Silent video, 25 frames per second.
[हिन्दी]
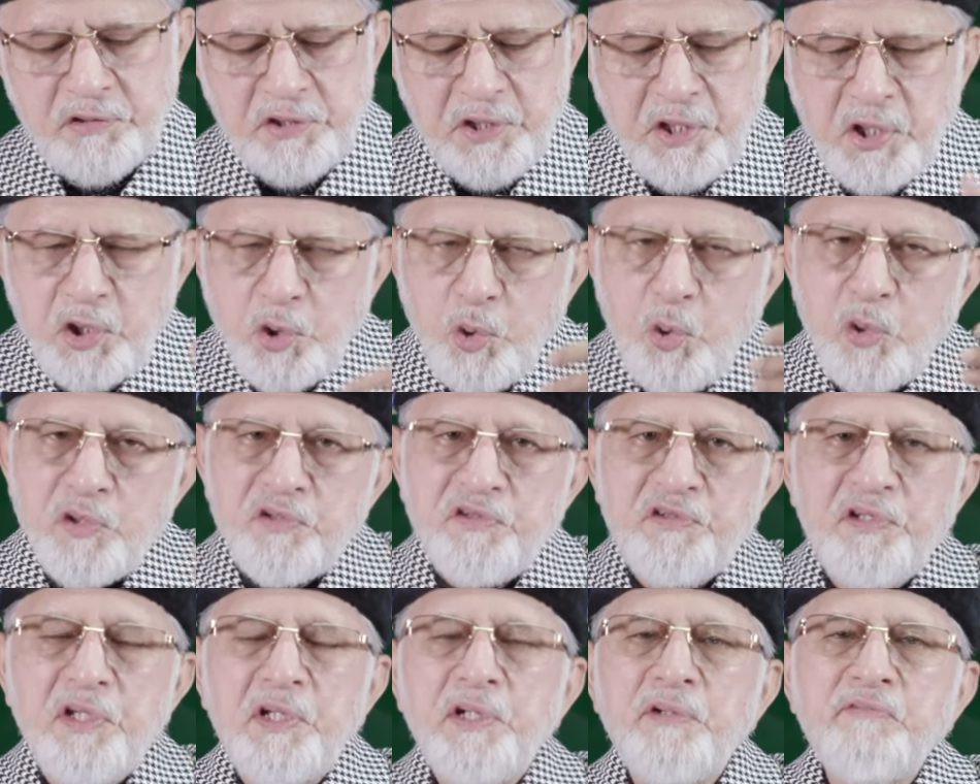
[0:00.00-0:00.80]
तीनों
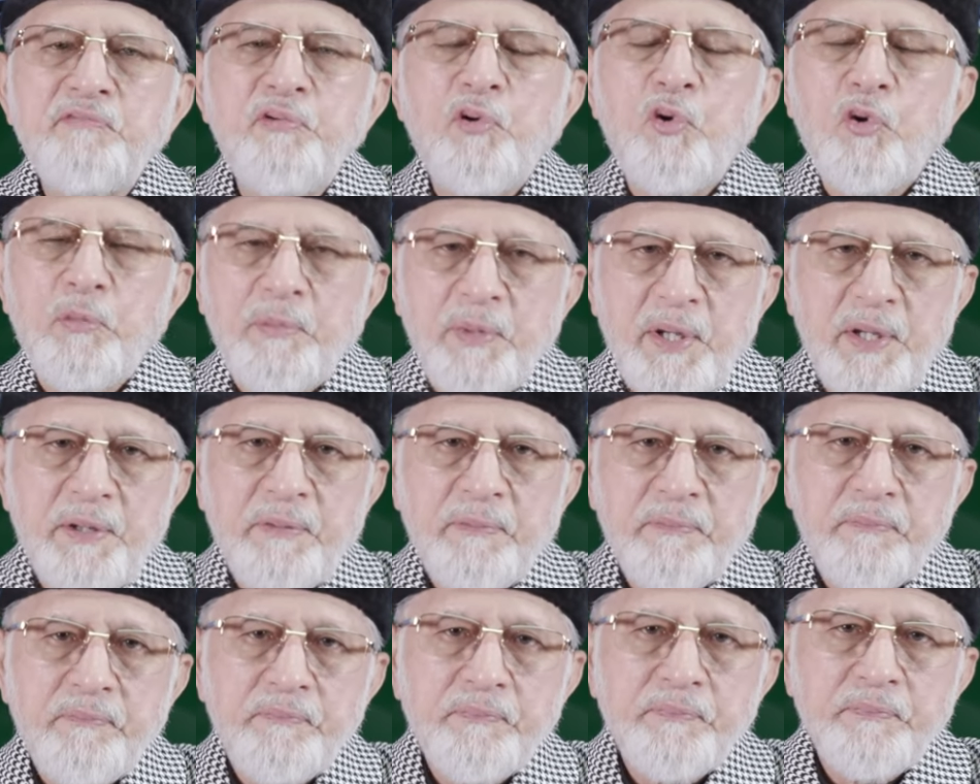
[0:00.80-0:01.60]
सिनफों में
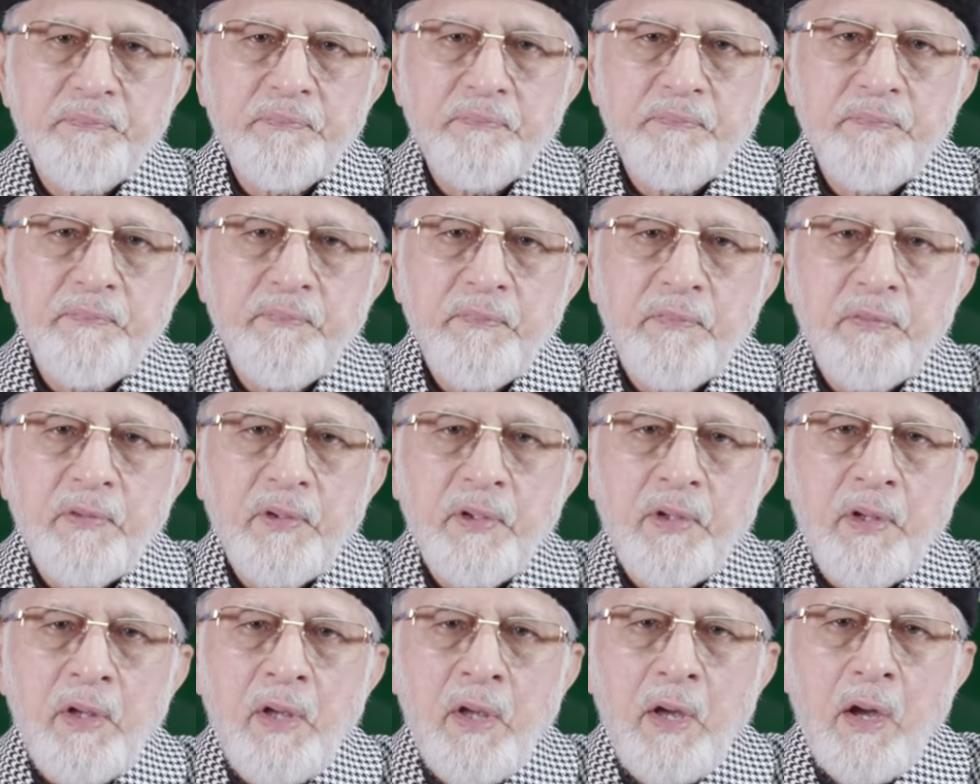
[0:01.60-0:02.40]

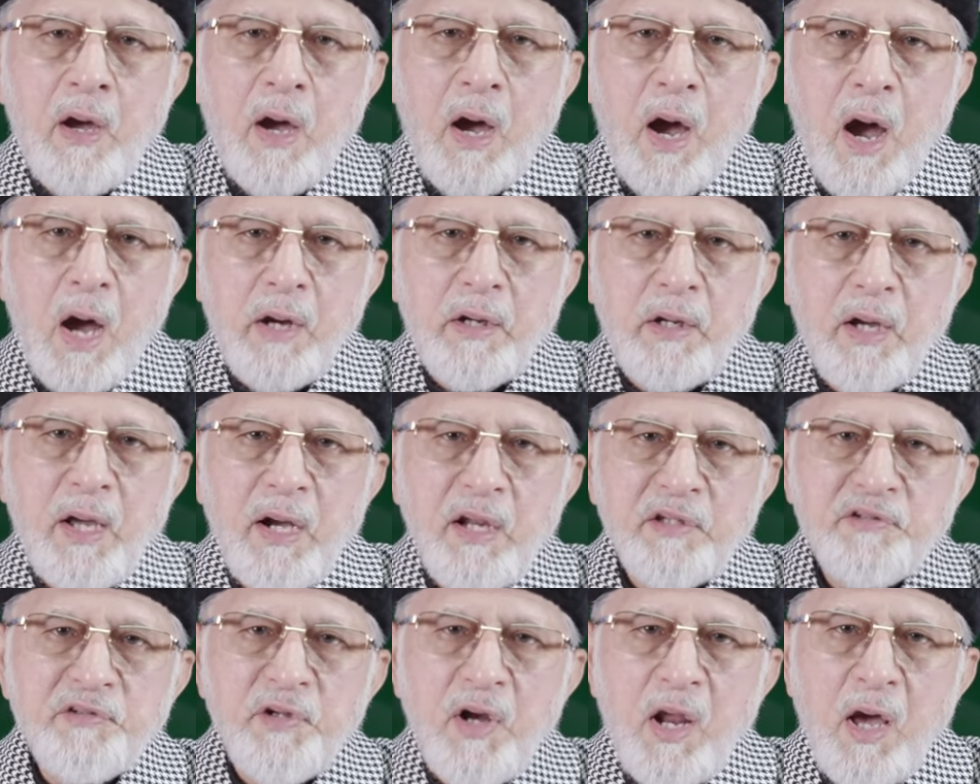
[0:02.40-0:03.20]
आका
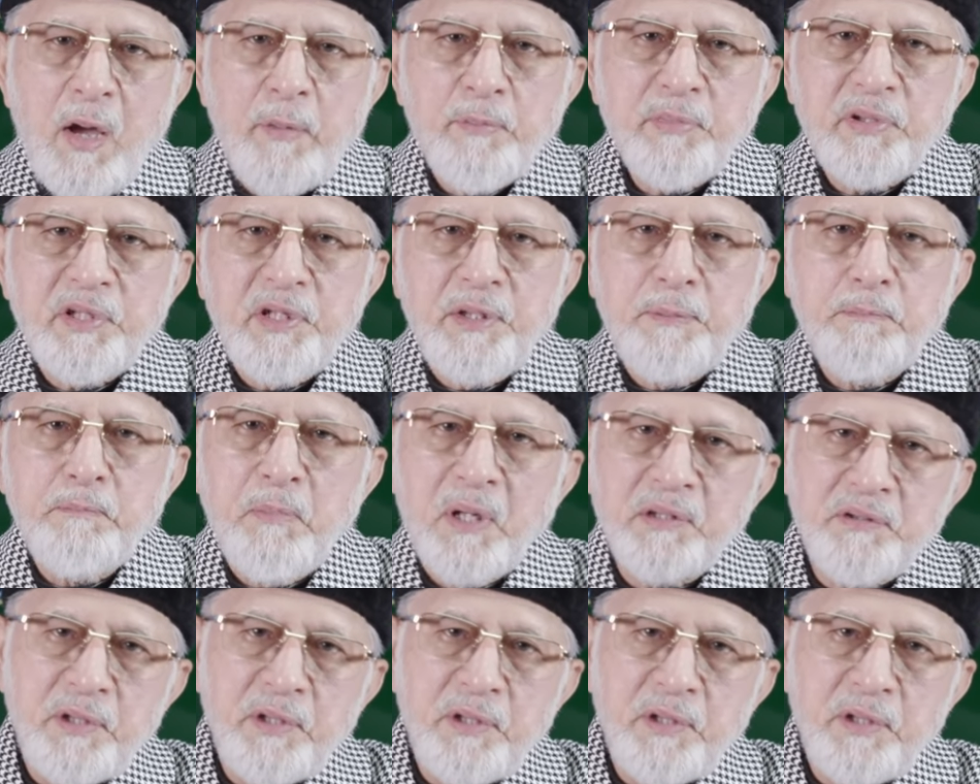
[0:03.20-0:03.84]
इस्लाम की